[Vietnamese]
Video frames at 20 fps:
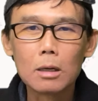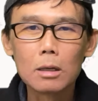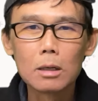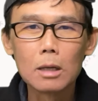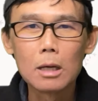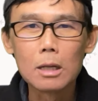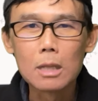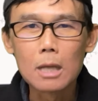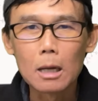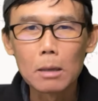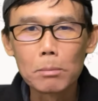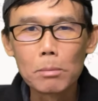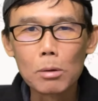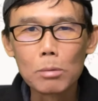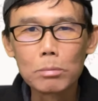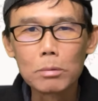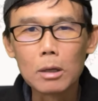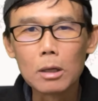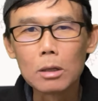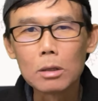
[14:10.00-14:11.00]
để dành
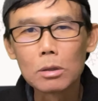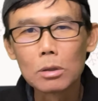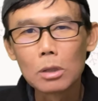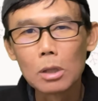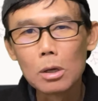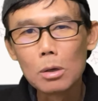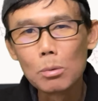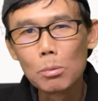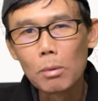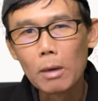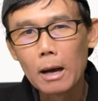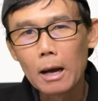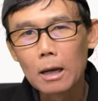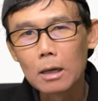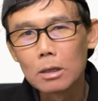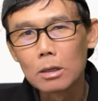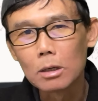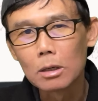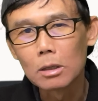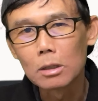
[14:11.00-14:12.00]
bụng để tiêu hóa
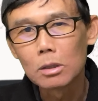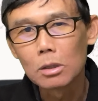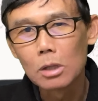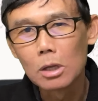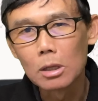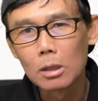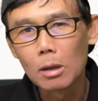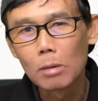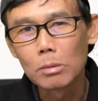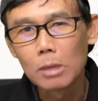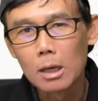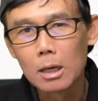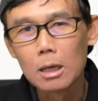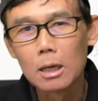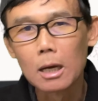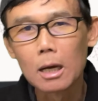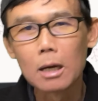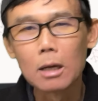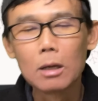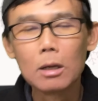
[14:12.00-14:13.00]
được cái chia theo thì
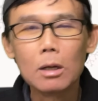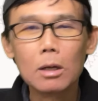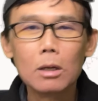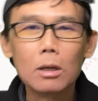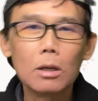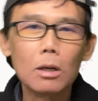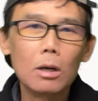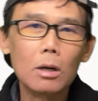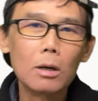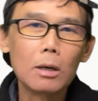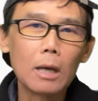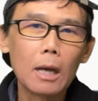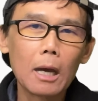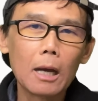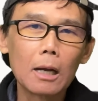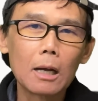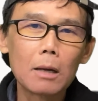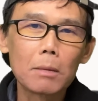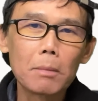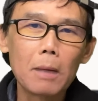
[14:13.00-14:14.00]
nha rồi
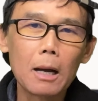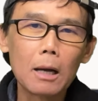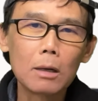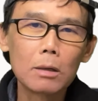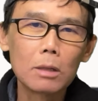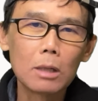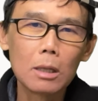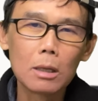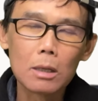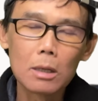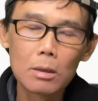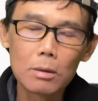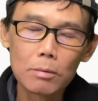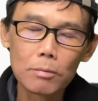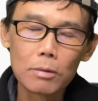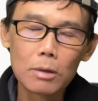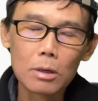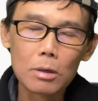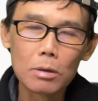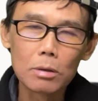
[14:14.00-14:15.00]
hẹn các bạn
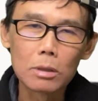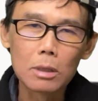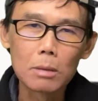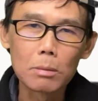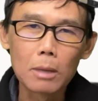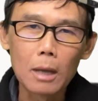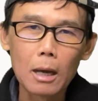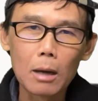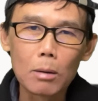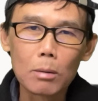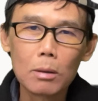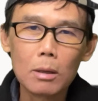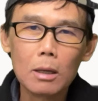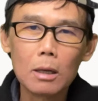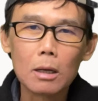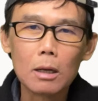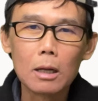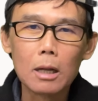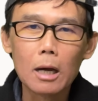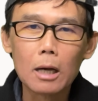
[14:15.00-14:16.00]
video tiếp theo
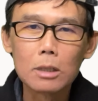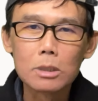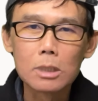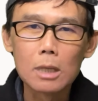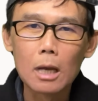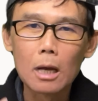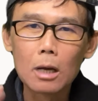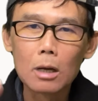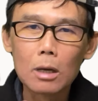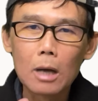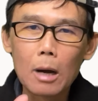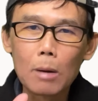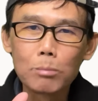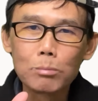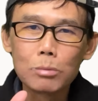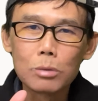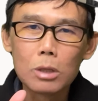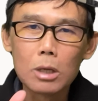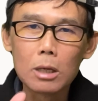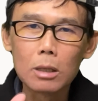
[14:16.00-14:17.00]
sẽ
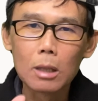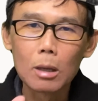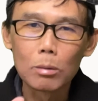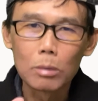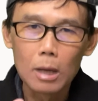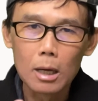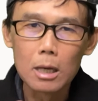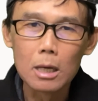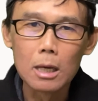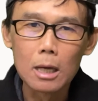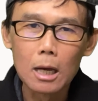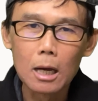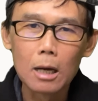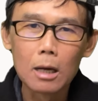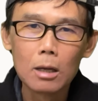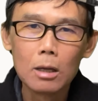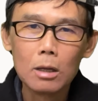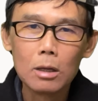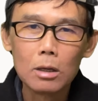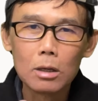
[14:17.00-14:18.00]
học chia theo thì nha
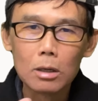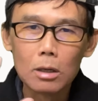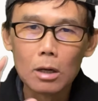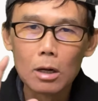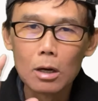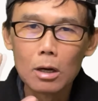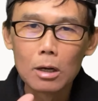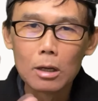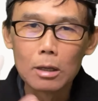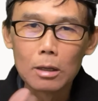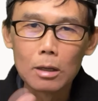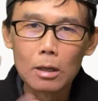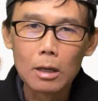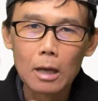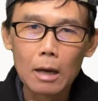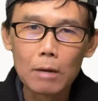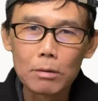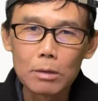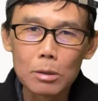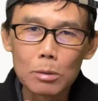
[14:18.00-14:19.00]
rồi
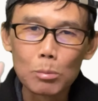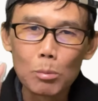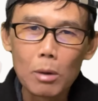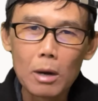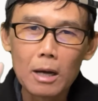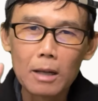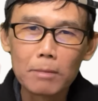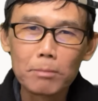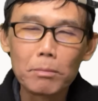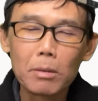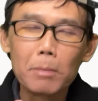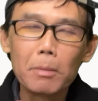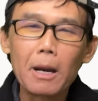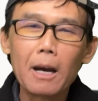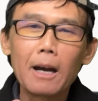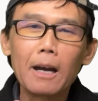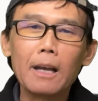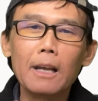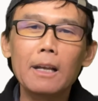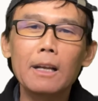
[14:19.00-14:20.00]
have a good one bye
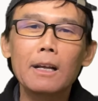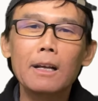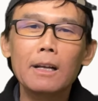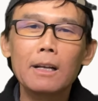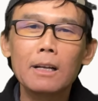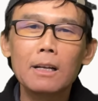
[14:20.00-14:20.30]
bye